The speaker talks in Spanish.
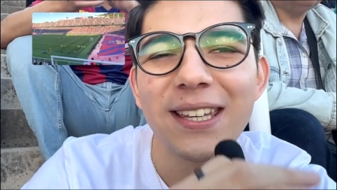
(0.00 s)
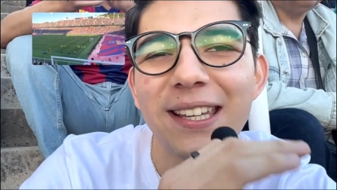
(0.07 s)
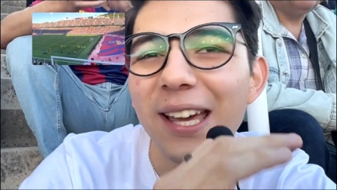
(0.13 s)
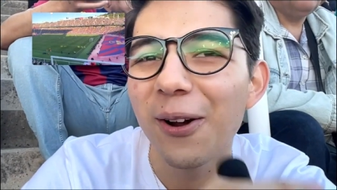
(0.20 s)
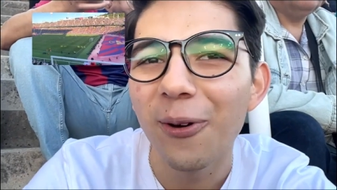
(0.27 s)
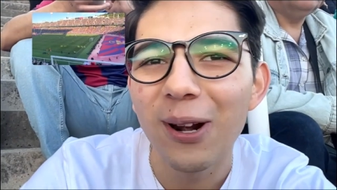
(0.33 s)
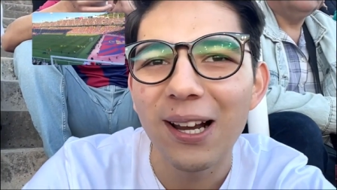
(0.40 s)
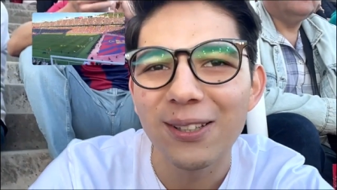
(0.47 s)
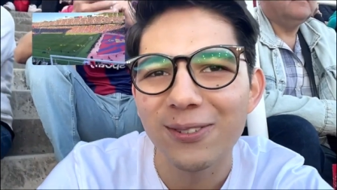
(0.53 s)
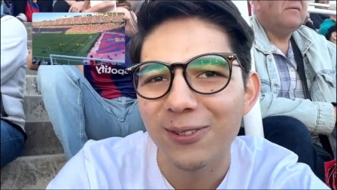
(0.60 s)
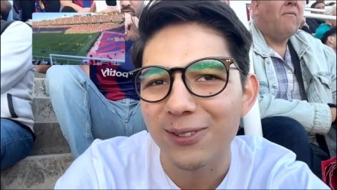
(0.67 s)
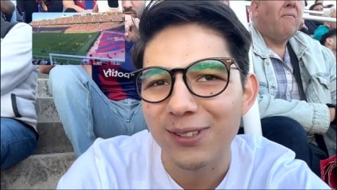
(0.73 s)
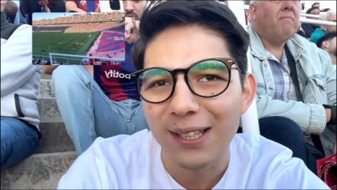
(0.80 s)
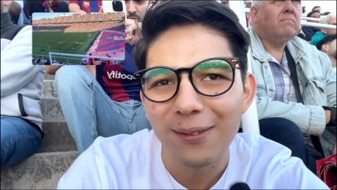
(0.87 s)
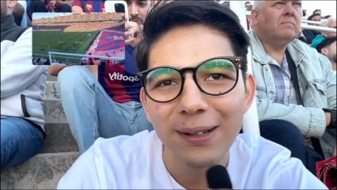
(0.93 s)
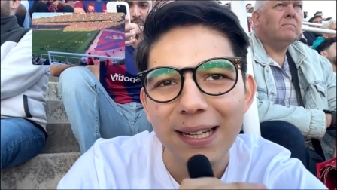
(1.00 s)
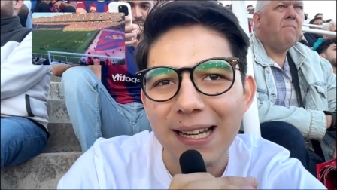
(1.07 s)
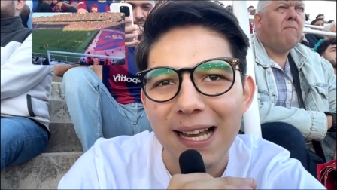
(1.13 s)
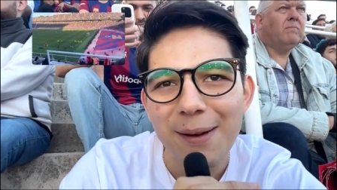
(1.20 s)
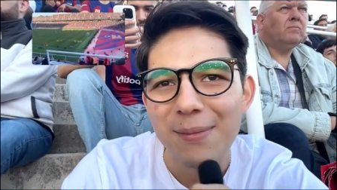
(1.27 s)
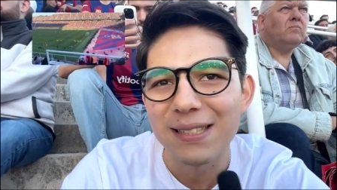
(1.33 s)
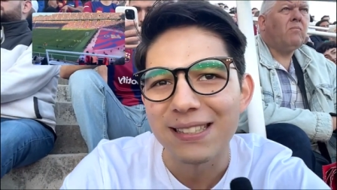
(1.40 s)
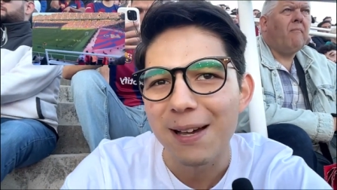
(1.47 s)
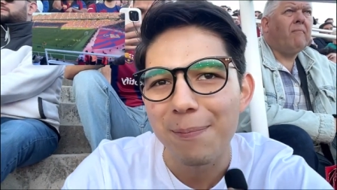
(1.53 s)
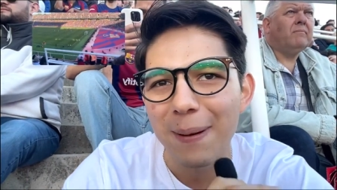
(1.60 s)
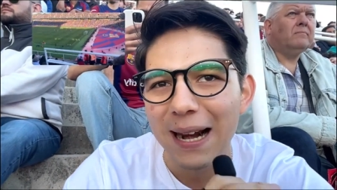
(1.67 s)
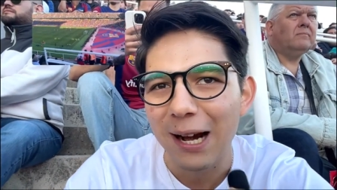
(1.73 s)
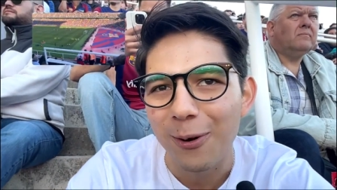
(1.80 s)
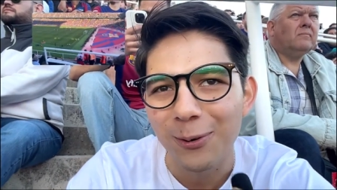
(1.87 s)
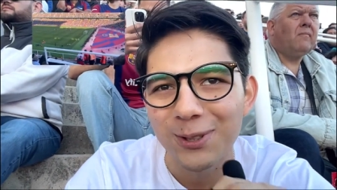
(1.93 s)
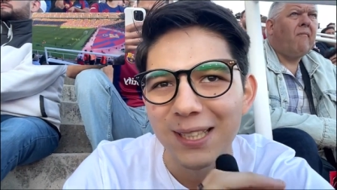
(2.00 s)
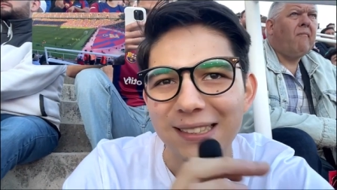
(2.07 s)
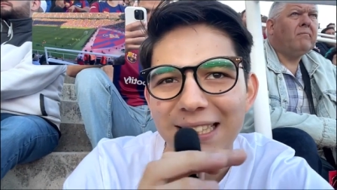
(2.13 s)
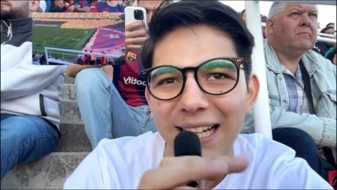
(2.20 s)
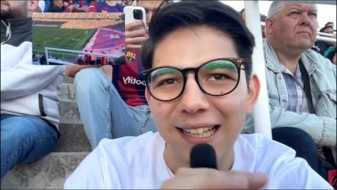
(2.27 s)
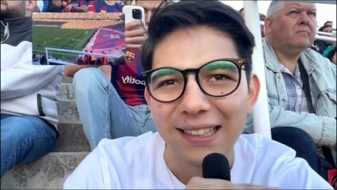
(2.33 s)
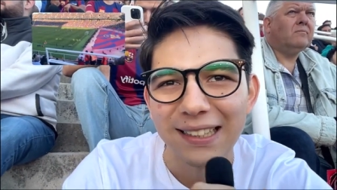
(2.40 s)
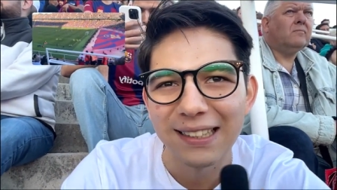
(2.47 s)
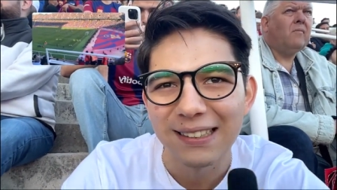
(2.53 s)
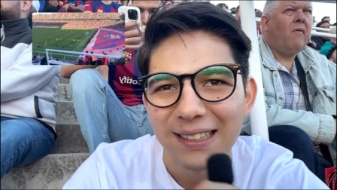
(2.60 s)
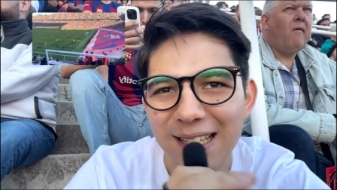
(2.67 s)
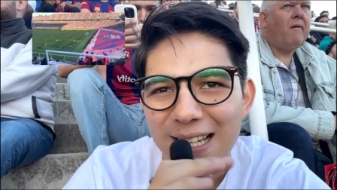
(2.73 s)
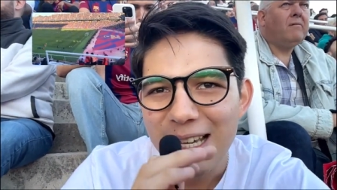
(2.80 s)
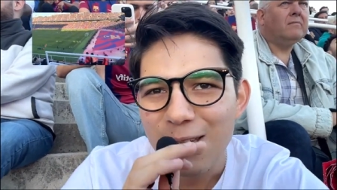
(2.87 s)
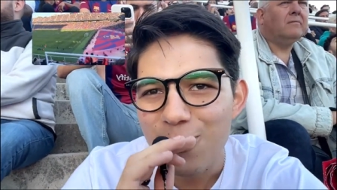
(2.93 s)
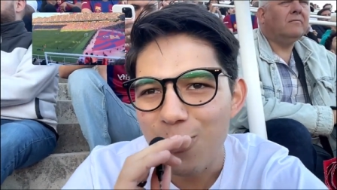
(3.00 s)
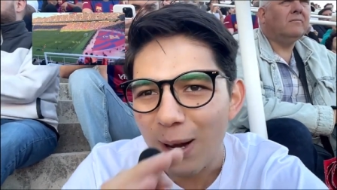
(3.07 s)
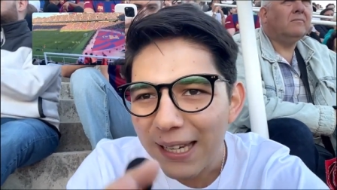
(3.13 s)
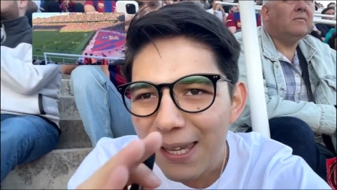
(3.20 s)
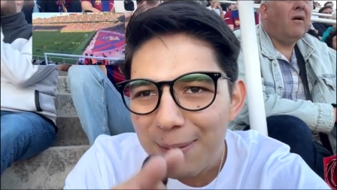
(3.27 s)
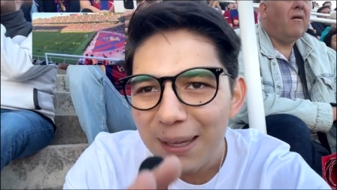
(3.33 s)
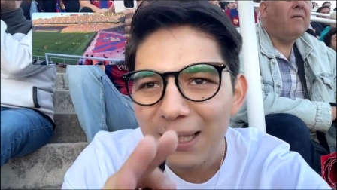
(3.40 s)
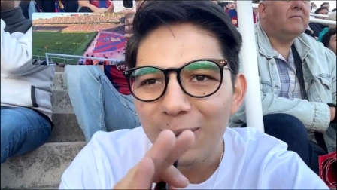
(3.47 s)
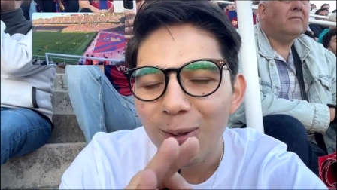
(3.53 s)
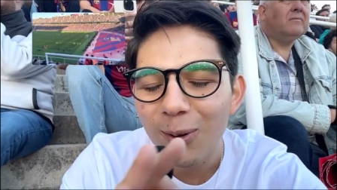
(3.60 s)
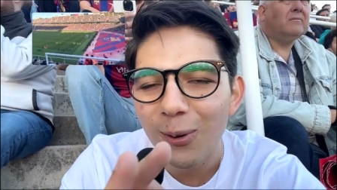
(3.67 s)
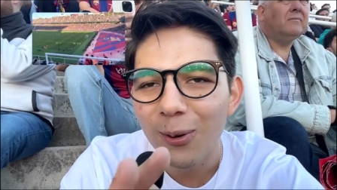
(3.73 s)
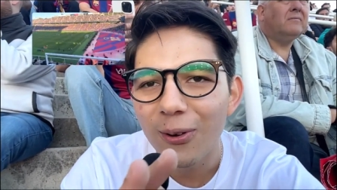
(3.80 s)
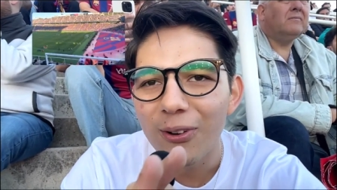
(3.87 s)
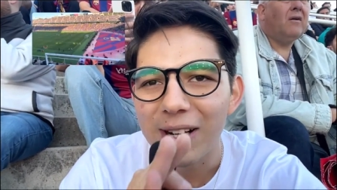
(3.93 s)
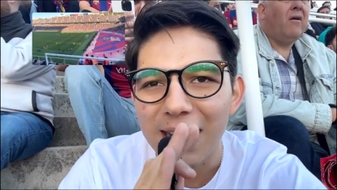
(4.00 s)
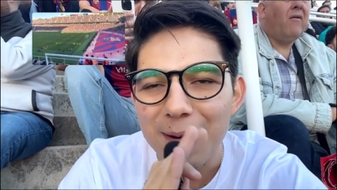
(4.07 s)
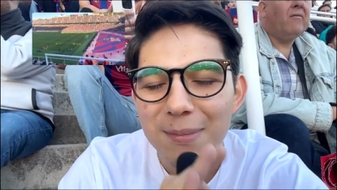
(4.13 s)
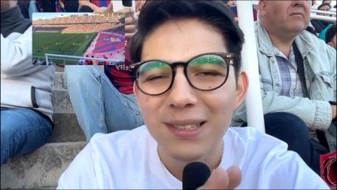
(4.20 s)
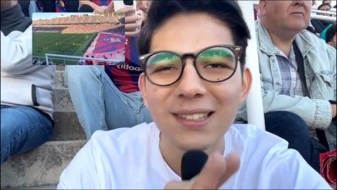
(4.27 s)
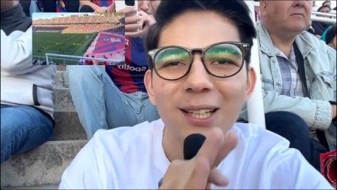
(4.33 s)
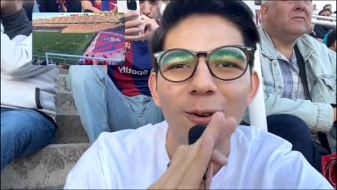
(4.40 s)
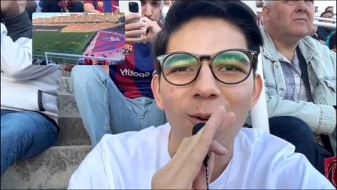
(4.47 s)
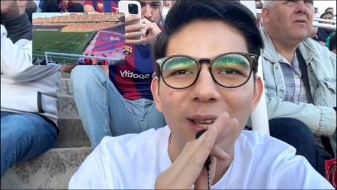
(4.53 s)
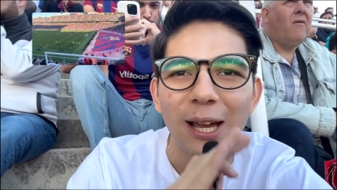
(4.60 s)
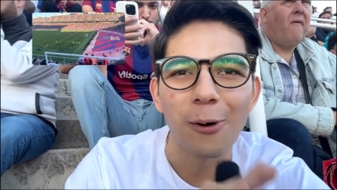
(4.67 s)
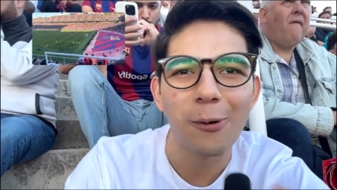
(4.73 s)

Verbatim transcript: Y qué golazo. O sea, Bellingham está para cosas grandes. Yo aquí viéndolo, realmente lo que